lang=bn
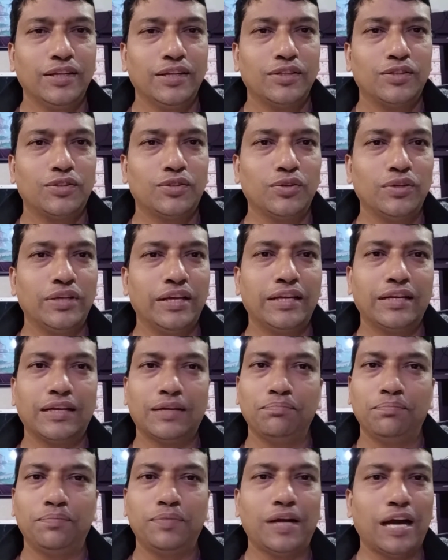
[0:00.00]
তো এর
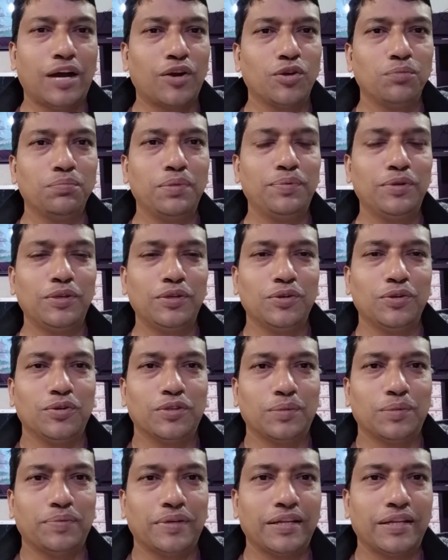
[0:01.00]
কারণ বিভিন্ন
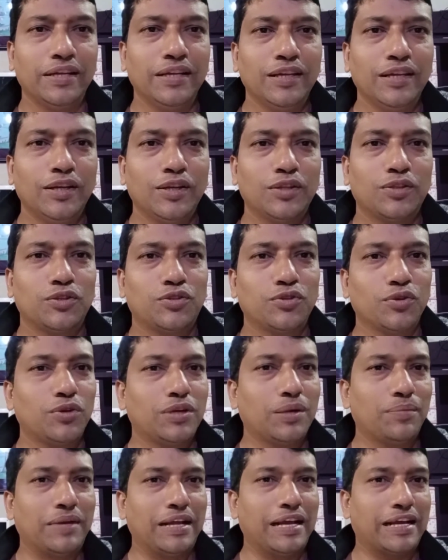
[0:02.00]
হতে পারে তো চলুন
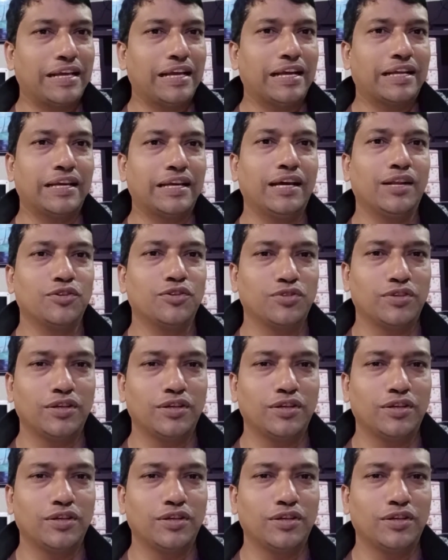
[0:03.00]
আমরা একে একে আলোচনা